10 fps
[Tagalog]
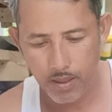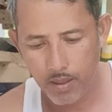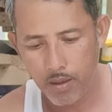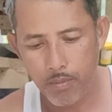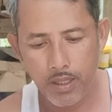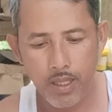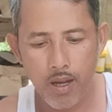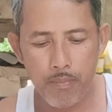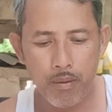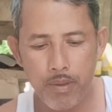Pag
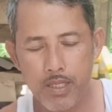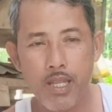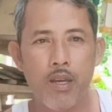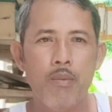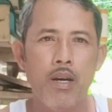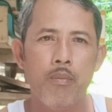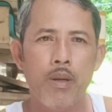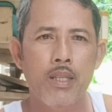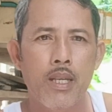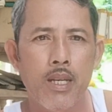nakapag-mix tayo mga
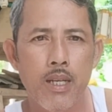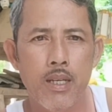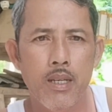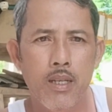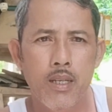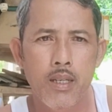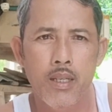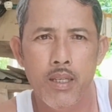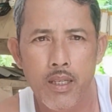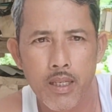ka-brother ng
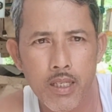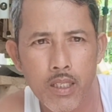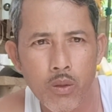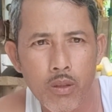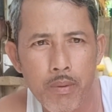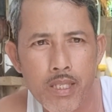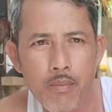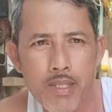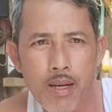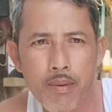ganito, na pagsama
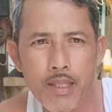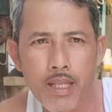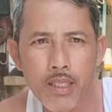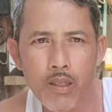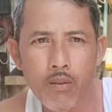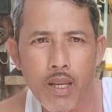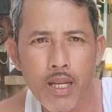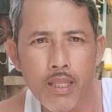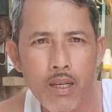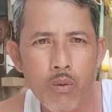natin yung lahat
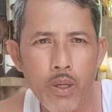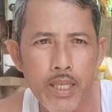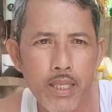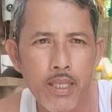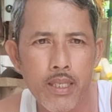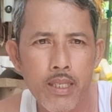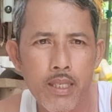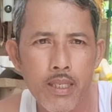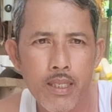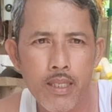ng kulay
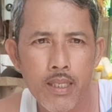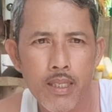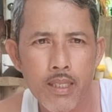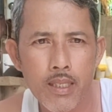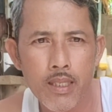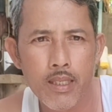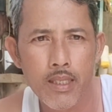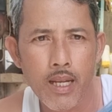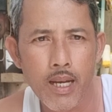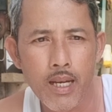
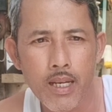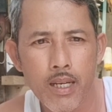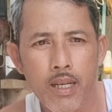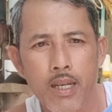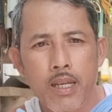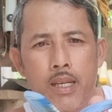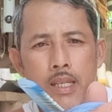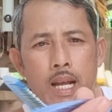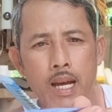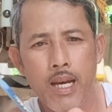na
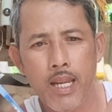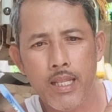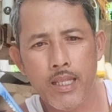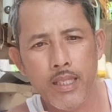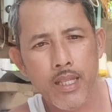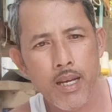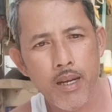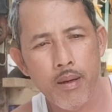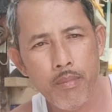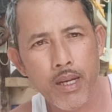inaakala natin na
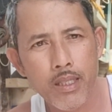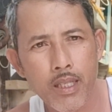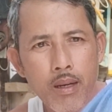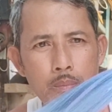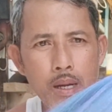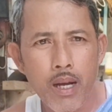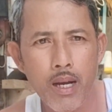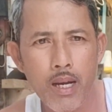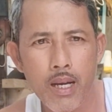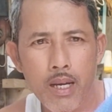maganda na ang
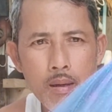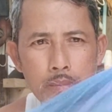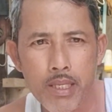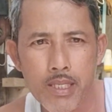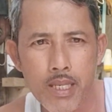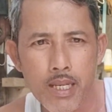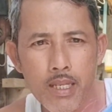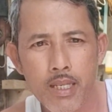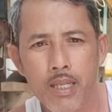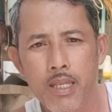pagkaka-mix niya.
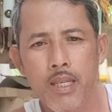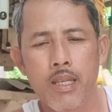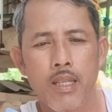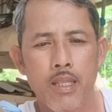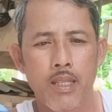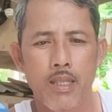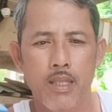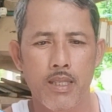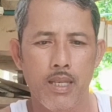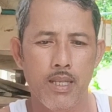
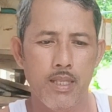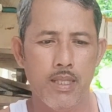Ayan.